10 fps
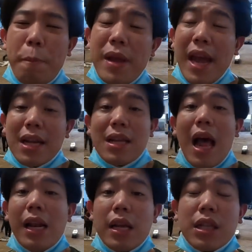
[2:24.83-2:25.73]
PS
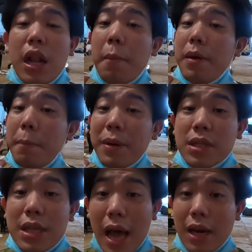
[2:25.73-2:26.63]
alias lebih
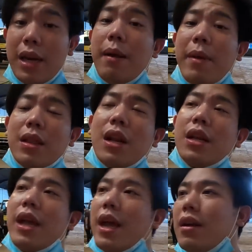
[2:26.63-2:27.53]
besar
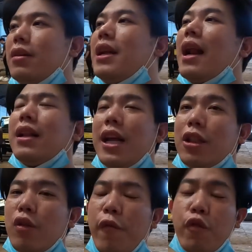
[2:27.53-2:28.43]
diameternya dan
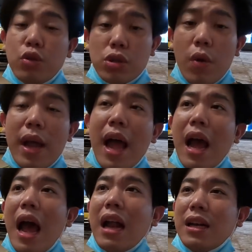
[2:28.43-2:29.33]
itu Fuso yang
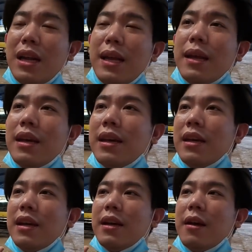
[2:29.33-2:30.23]
nggak
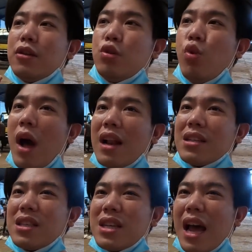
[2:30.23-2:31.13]
dijual
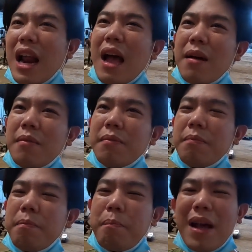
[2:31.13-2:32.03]
secara
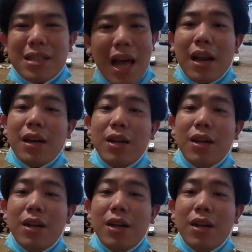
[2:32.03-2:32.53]
pasar